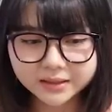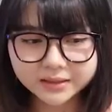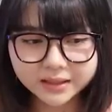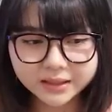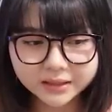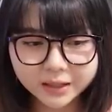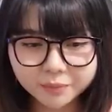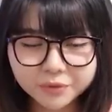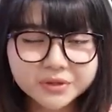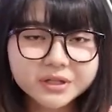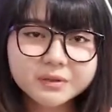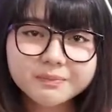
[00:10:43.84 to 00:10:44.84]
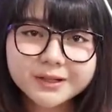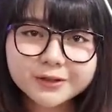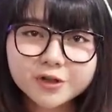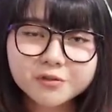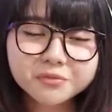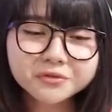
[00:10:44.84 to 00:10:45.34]
kerja kita pun di
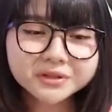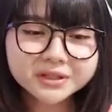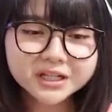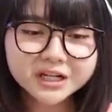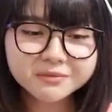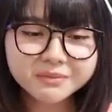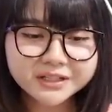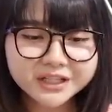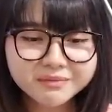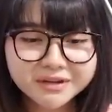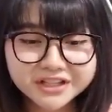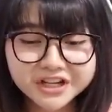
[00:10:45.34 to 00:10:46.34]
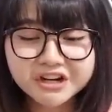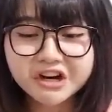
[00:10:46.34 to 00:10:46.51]
depan komputer baca-baca